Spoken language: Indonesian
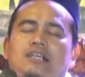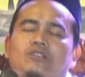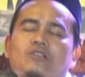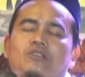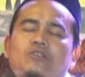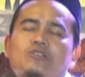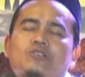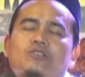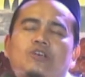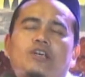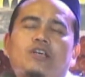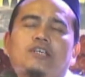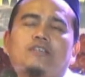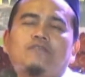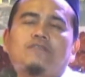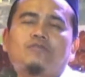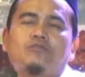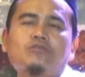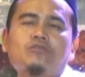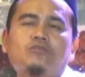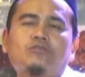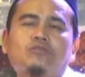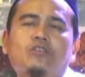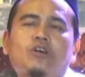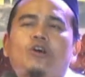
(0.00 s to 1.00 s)
tiga dosa
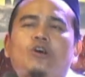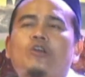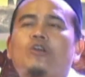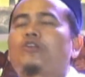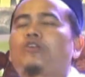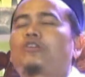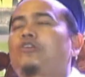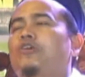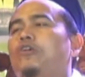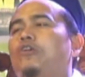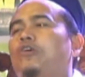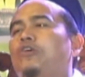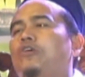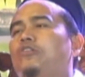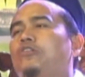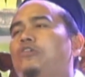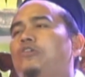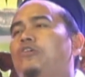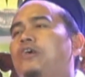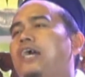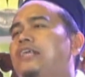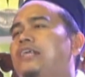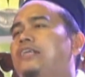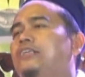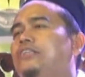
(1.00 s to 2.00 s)
ewu
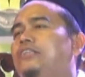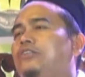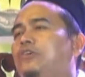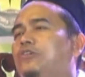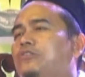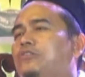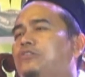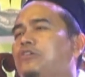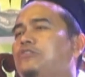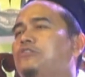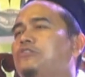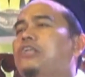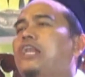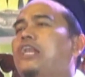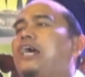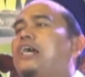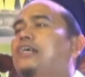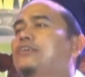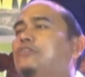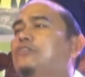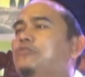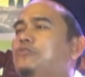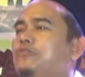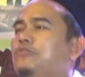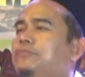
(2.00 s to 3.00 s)
rata-rata kalih dosa
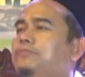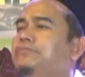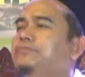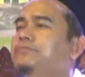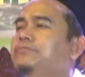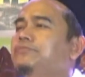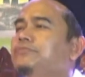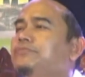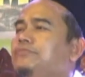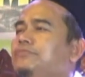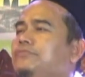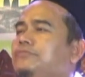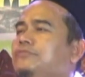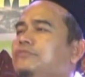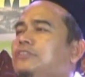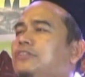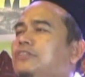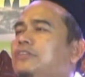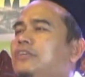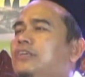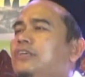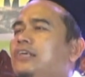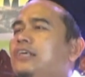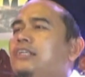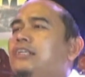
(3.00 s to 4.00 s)
selangkung
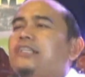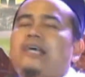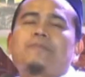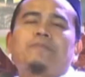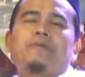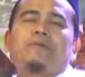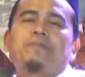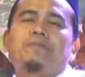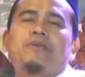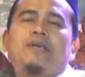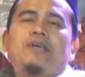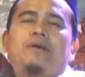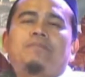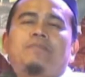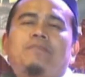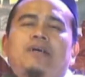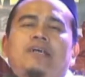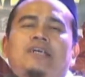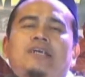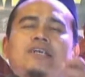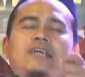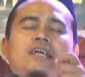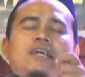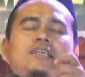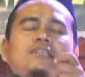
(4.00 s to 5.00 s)
tapi
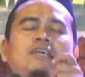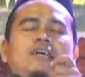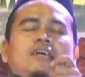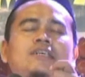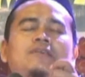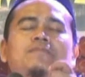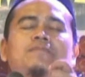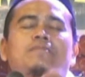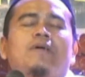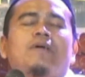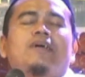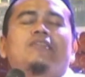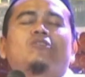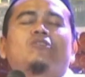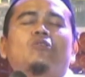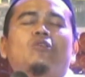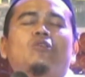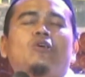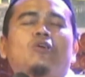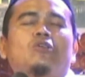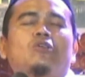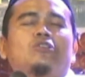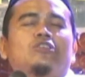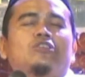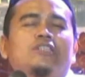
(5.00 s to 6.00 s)
piyambake gadah
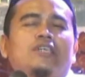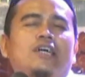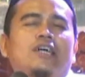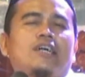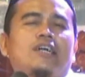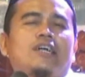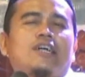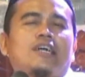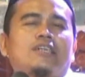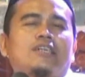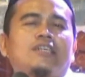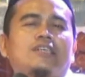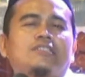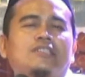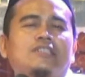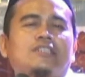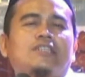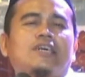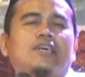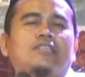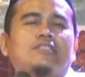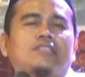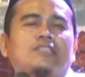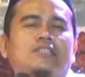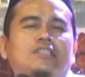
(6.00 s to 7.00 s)
himmatul ulya gadah
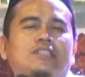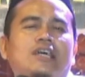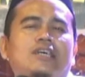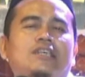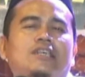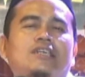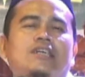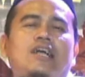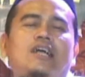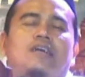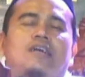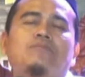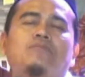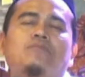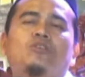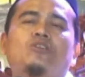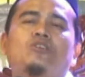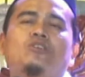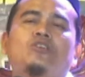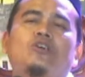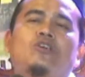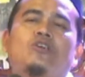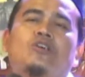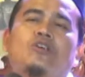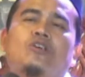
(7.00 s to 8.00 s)
cita-cita ingkang
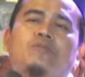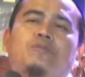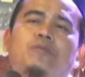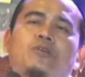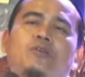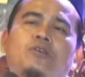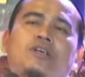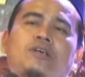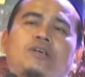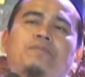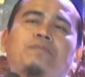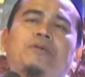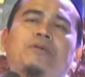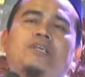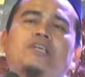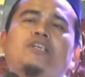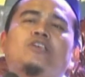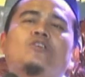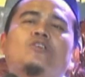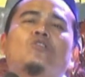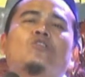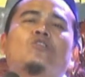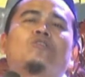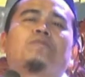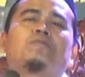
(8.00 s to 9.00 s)
mulya napa
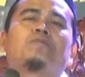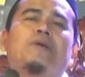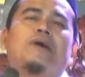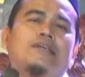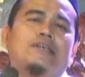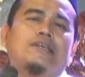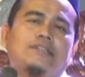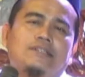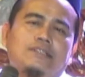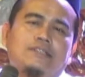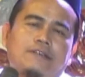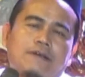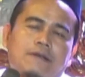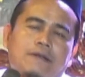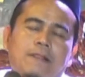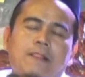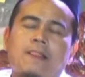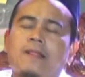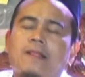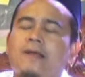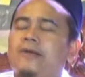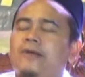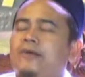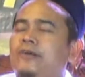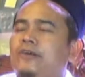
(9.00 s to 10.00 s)
kepingin kurban
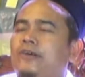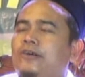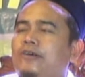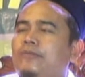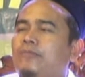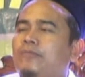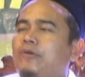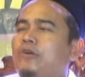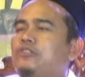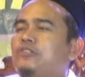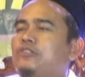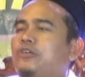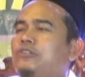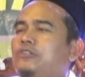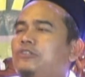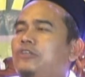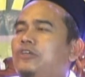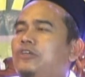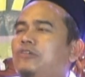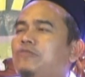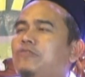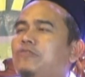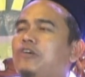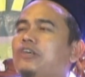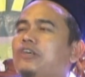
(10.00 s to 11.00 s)
Masa
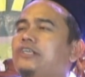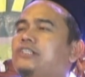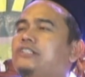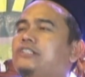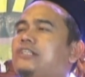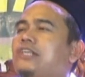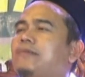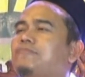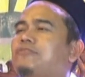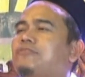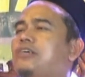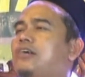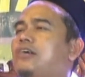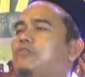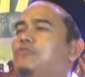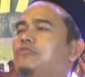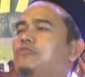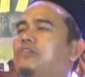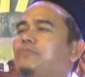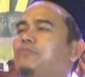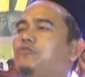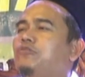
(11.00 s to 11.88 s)
ya wong Islam sak